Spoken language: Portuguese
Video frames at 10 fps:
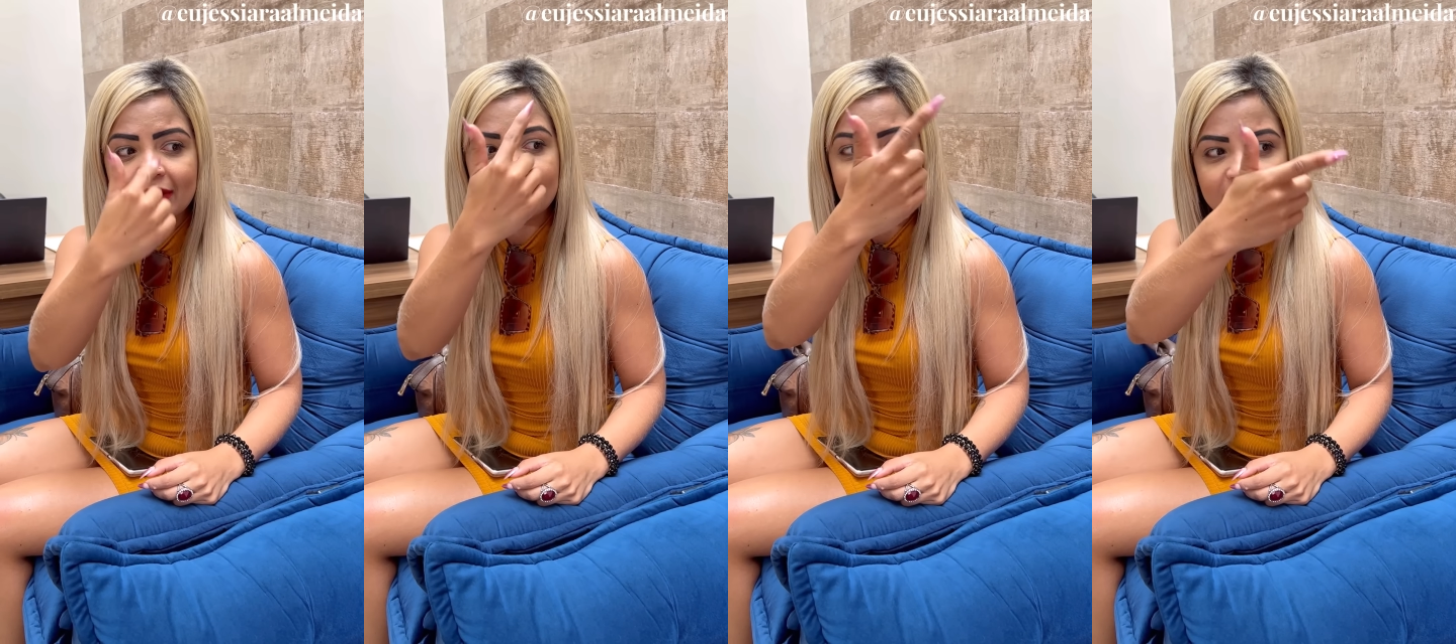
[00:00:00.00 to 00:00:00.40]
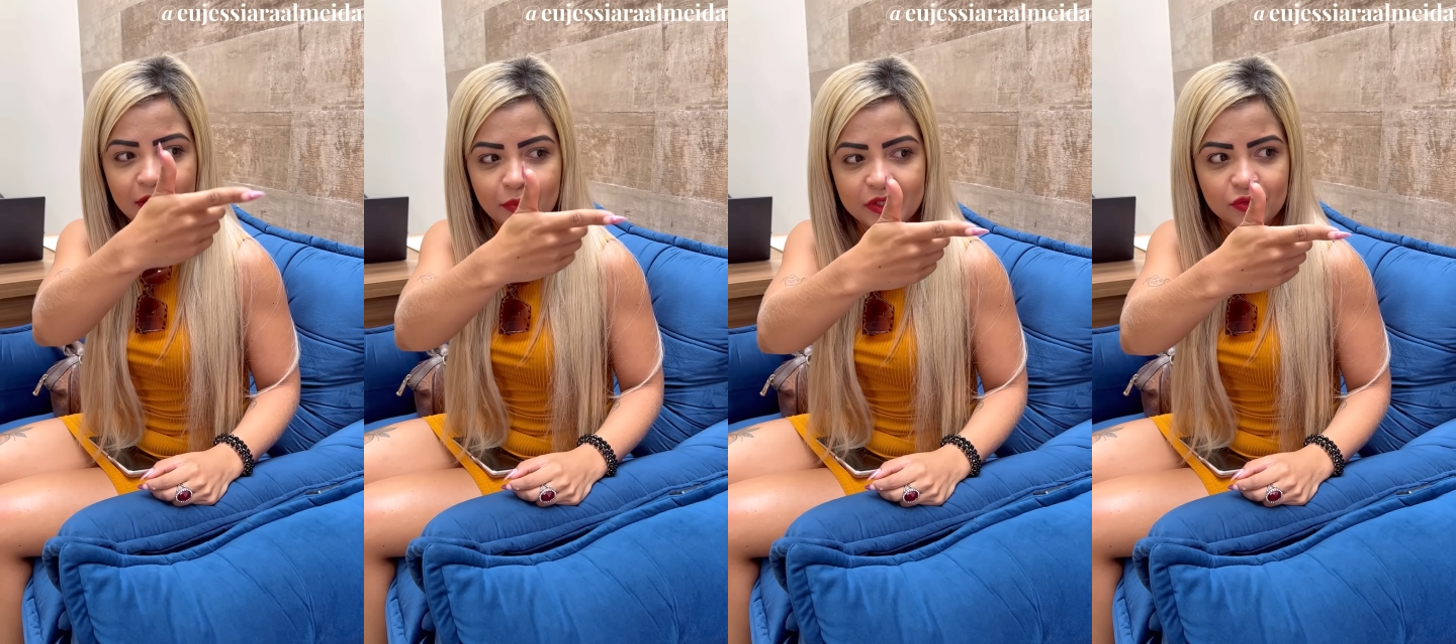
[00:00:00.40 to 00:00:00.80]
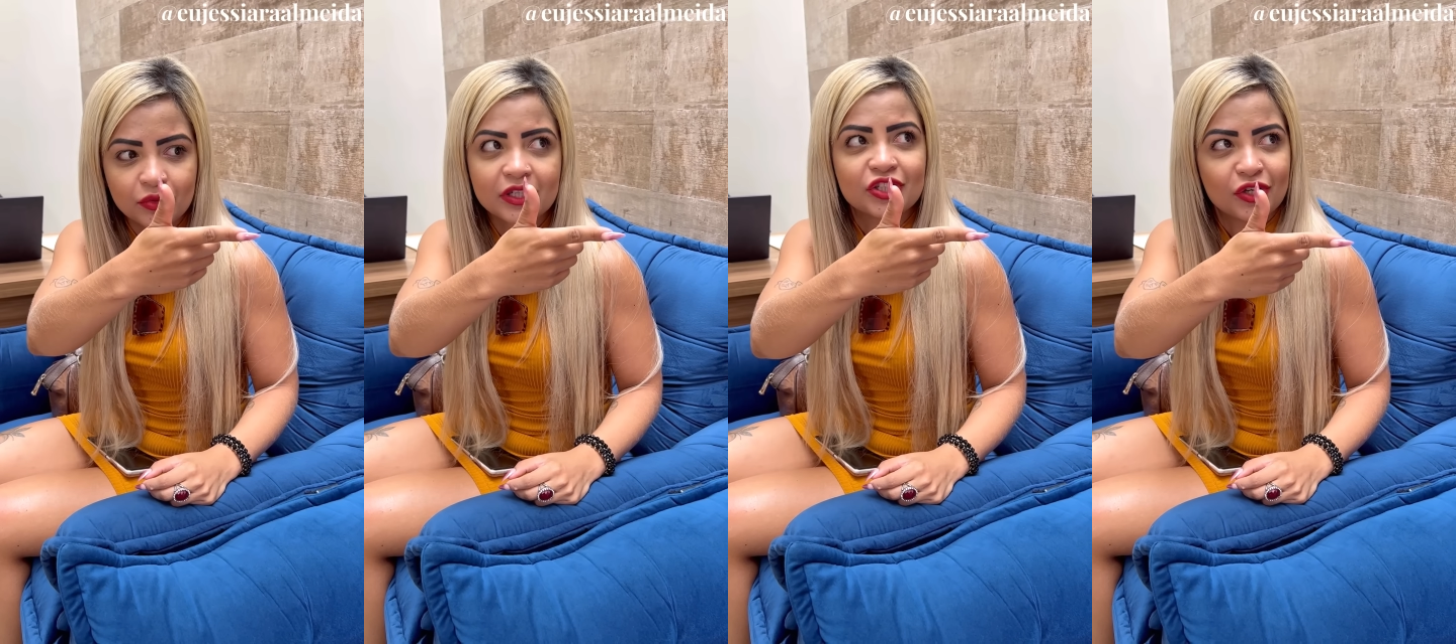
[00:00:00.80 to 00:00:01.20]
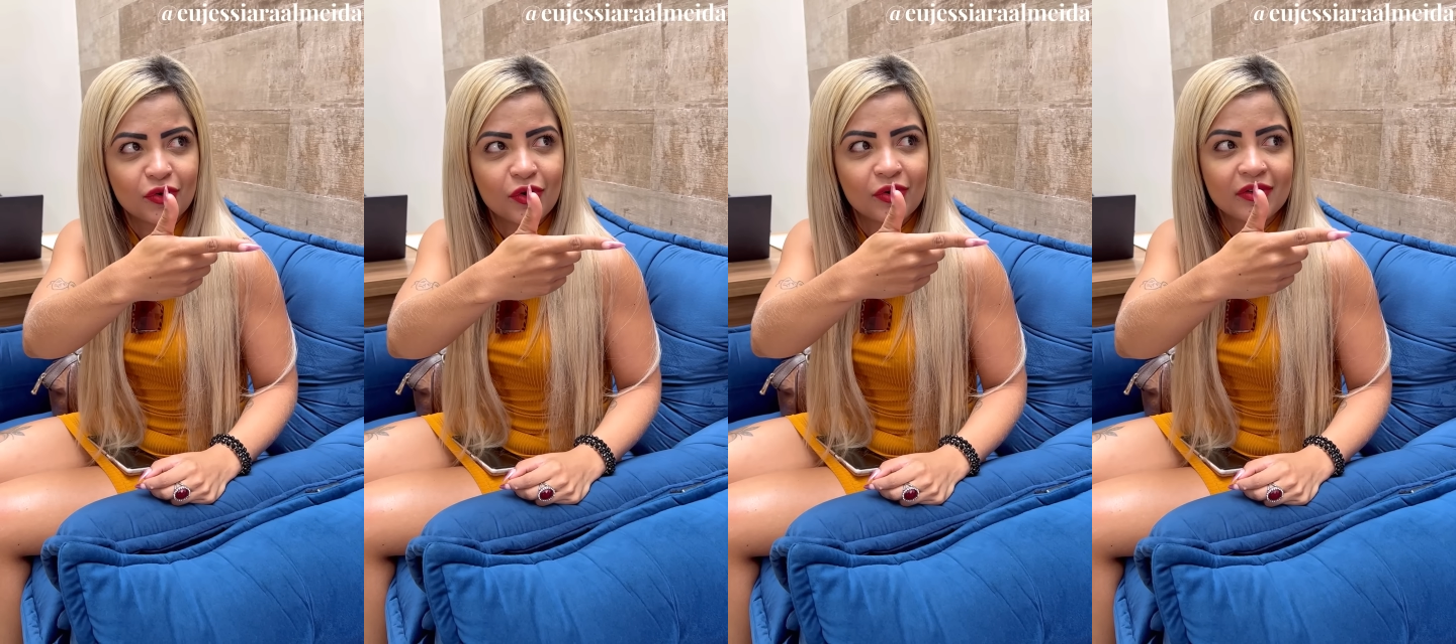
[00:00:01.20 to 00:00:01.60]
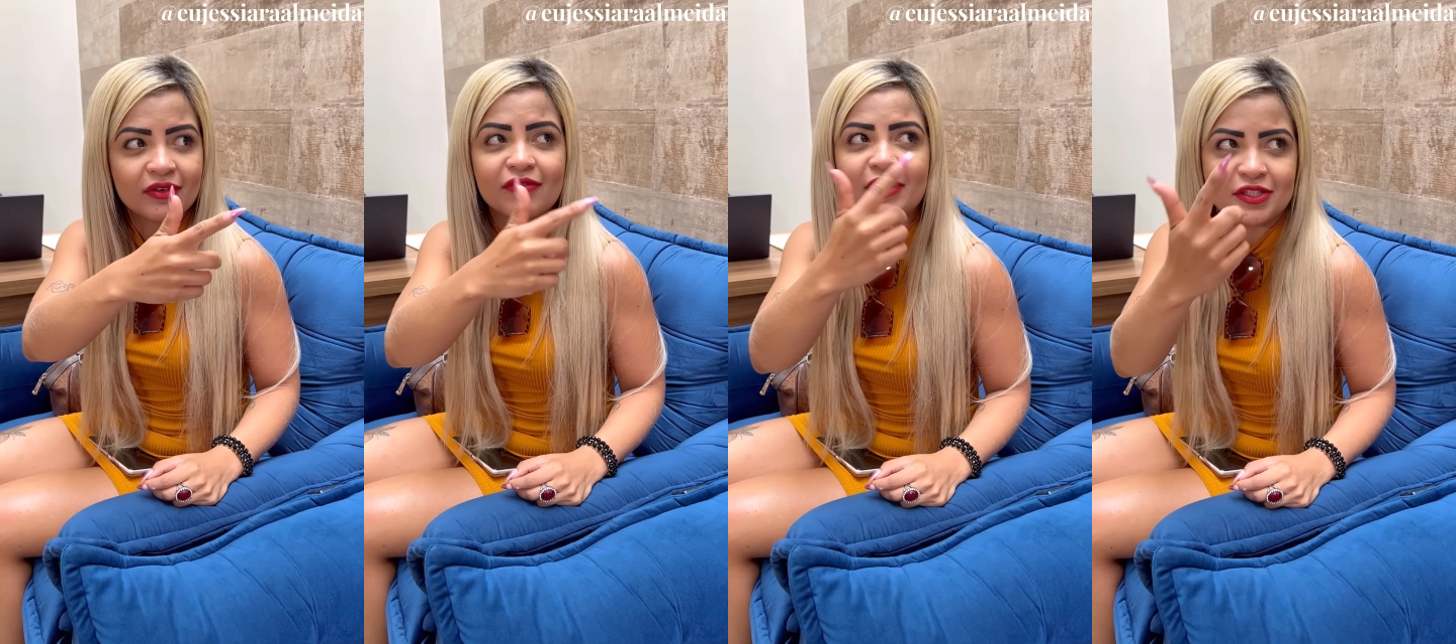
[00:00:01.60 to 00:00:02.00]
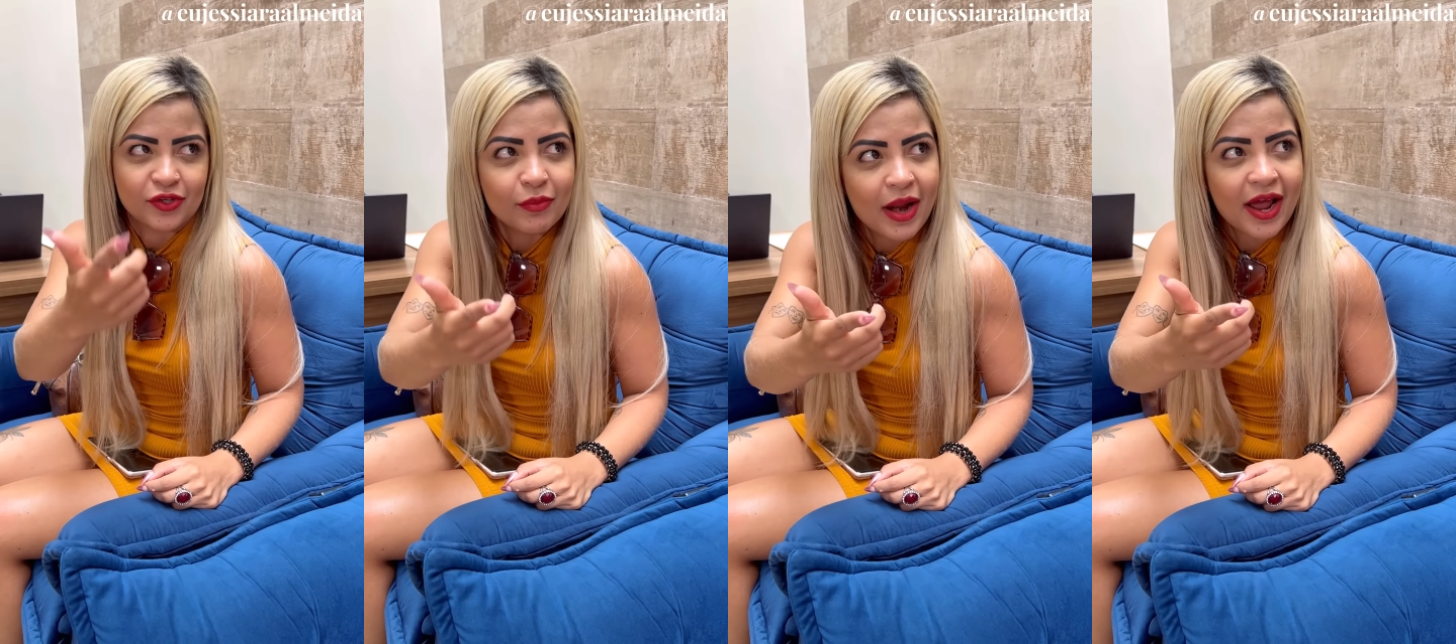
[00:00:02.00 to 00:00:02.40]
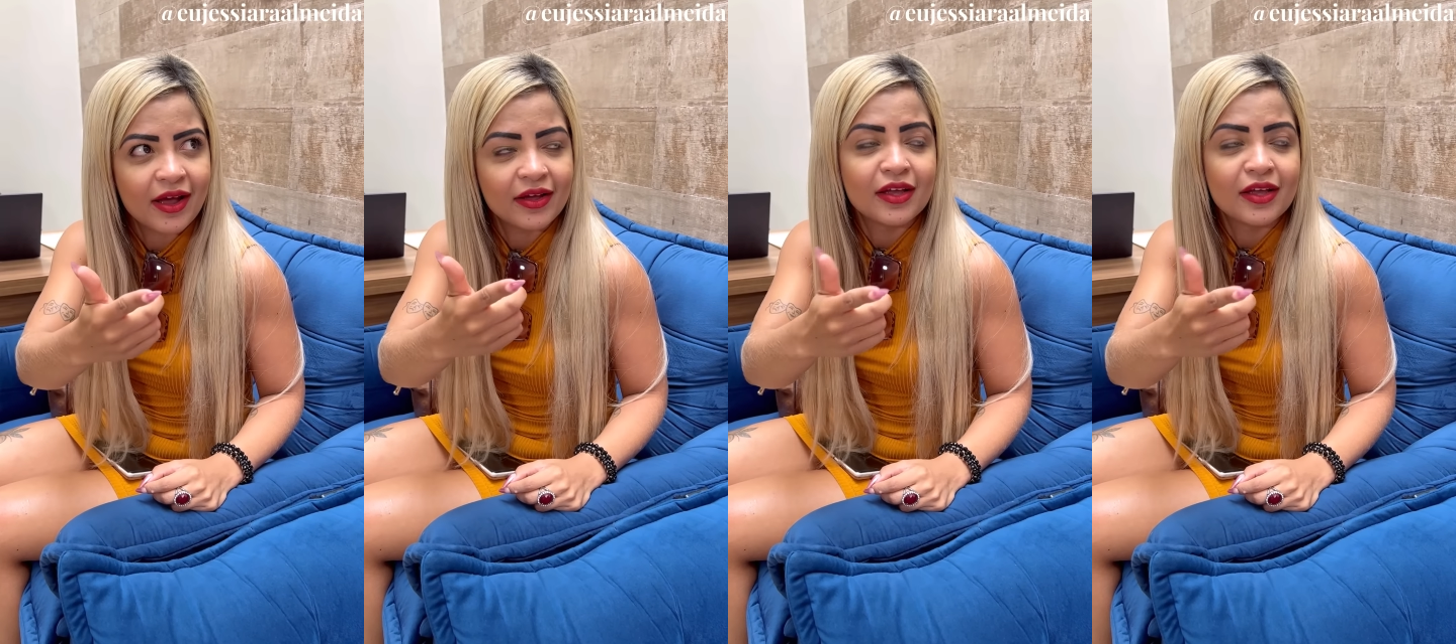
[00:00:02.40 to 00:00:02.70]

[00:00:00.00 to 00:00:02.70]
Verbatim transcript: a terceira pessoa que chegou vai sobrar,